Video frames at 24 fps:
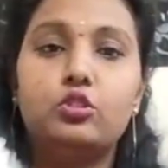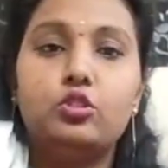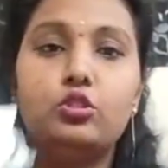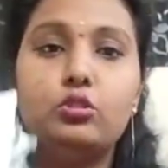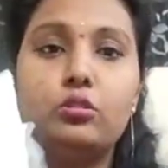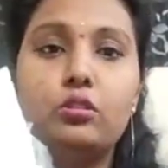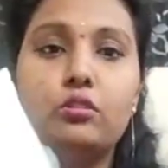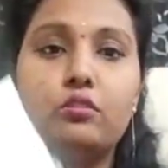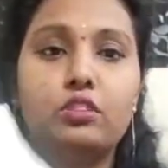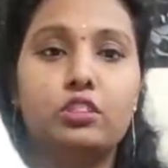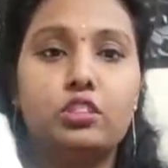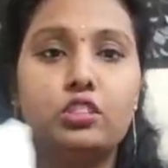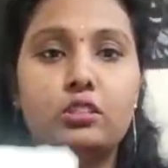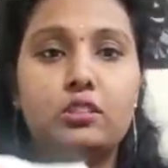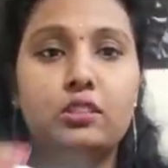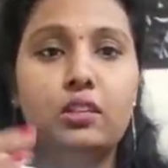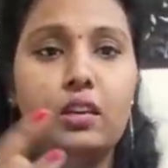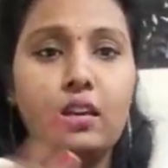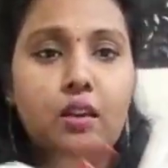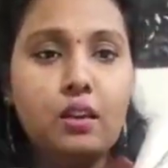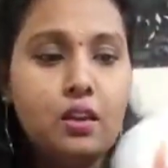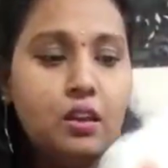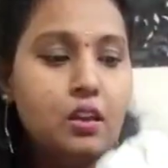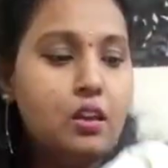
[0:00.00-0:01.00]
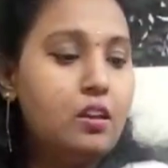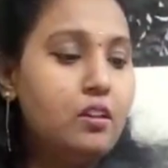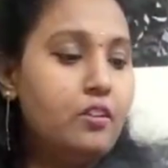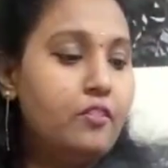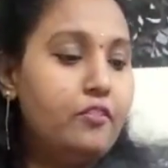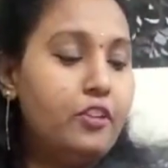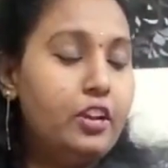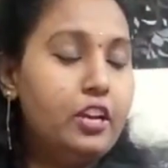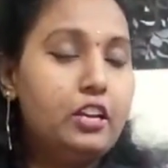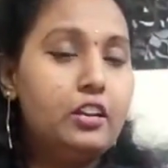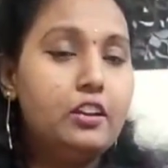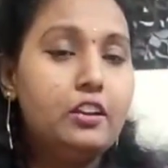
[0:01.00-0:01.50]
చున్ని వచ్చింది
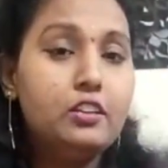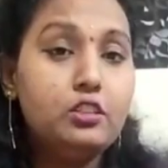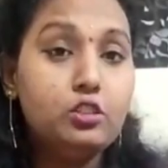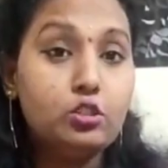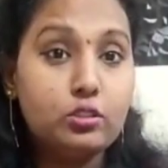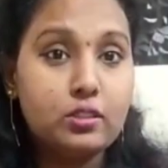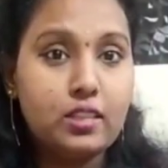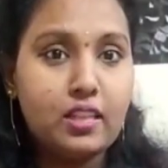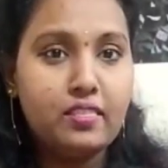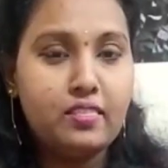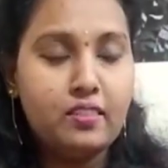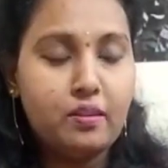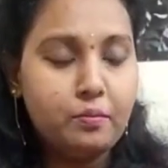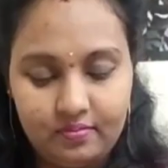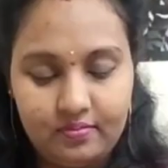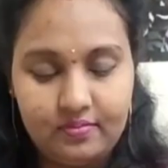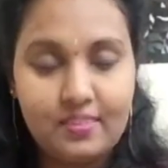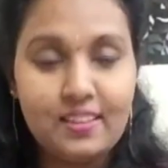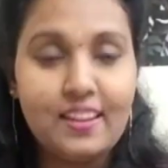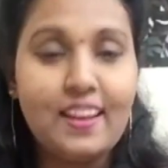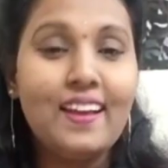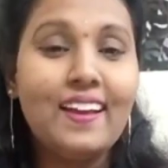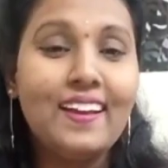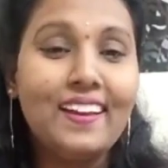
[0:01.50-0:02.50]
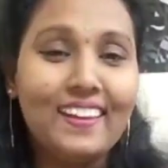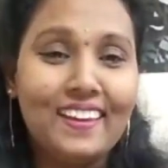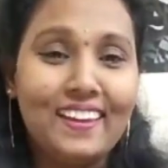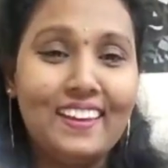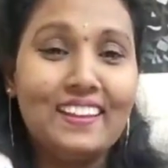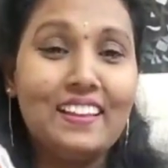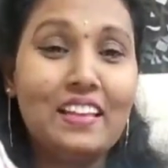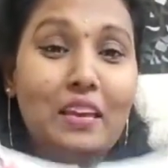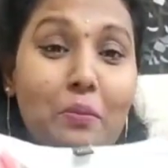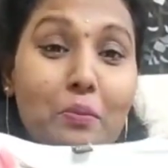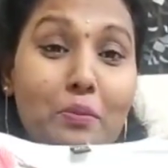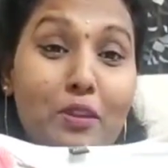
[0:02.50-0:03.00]
వీటిని చూసేద్దాం
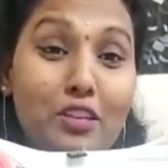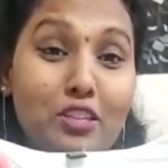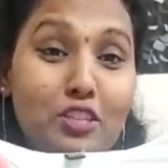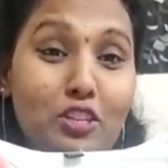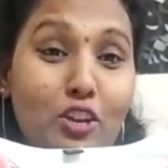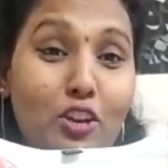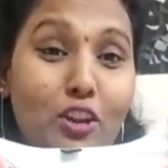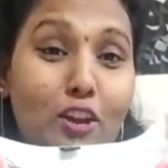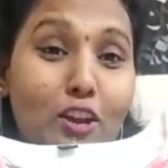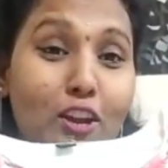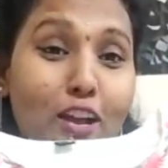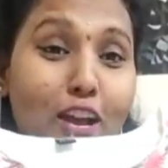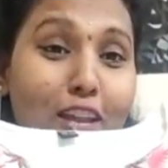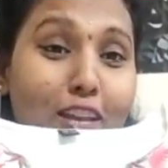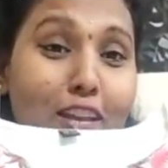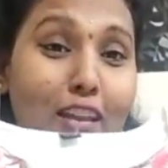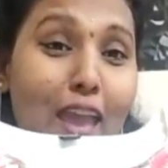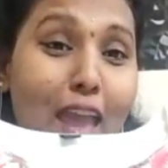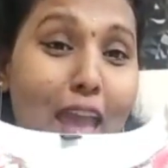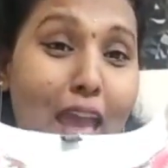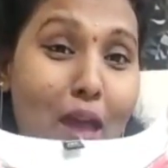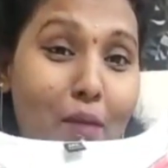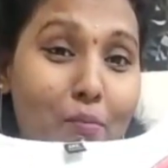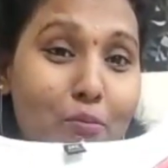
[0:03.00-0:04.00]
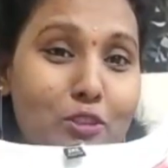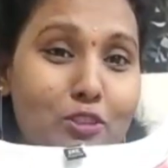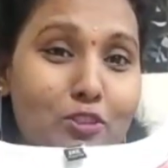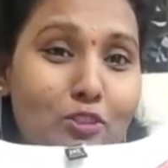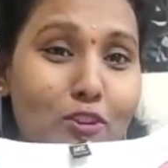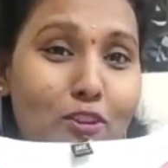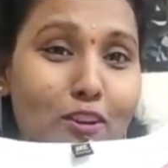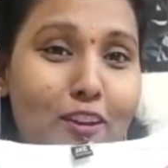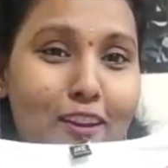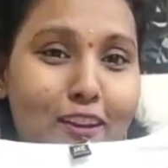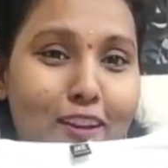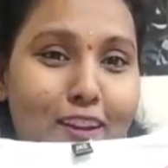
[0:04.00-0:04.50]
ఇది మీషోలో కానీ
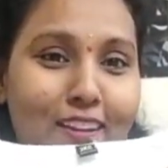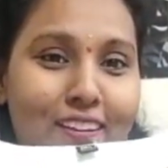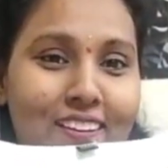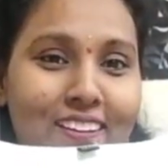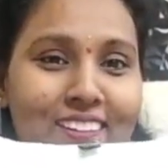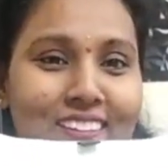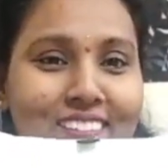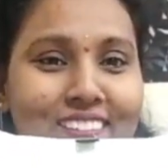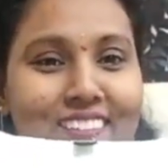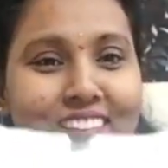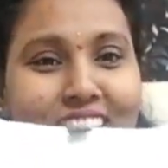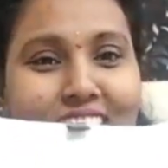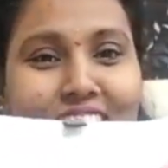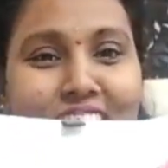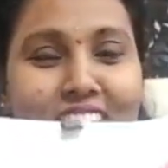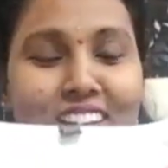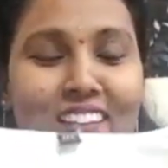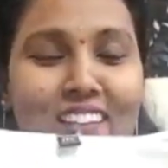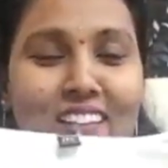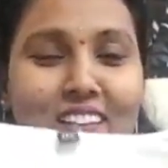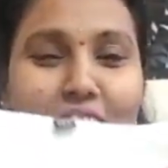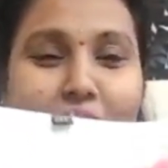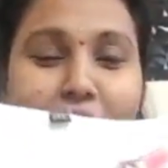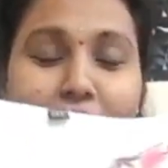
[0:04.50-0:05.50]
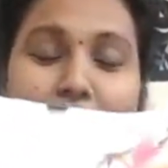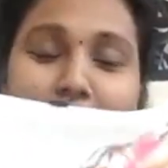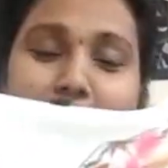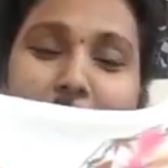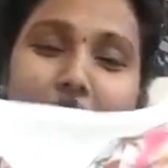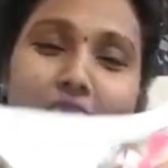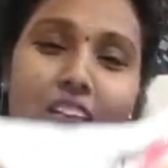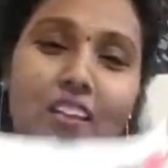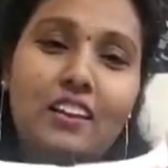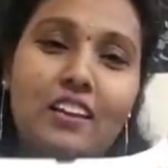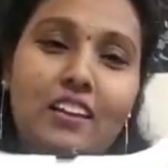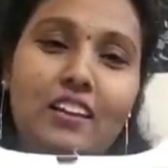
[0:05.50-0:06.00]
అమెజాన్లో కానీ దీని
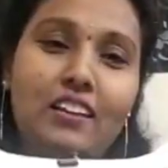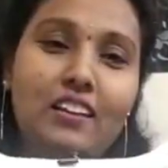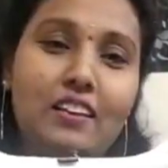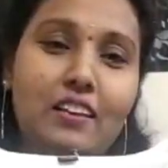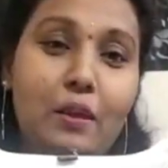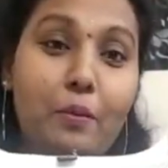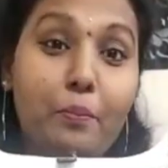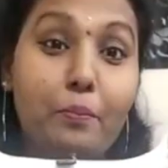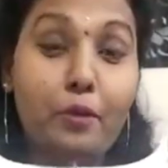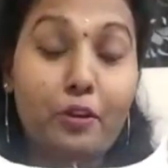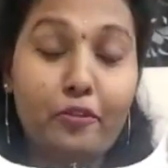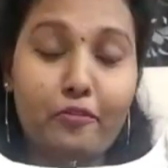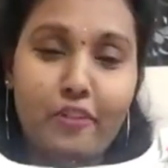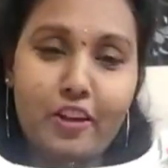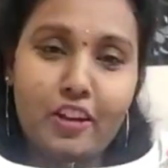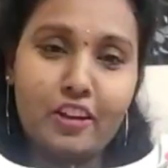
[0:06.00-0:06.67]
దీనికి నెంబర్